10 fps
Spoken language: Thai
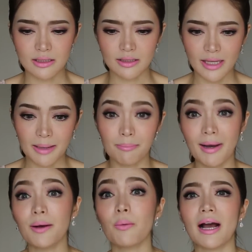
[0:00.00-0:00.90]
จะเต็ม
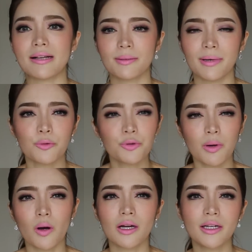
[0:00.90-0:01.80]
มากกว่าใช่ไหมคุณห
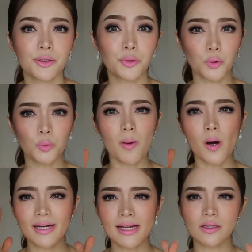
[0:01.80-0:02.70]
มอก็เลยดูมอ
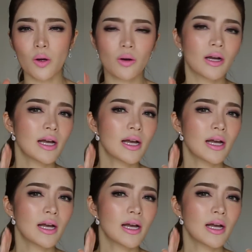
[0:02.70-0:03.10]
งหน้าตรง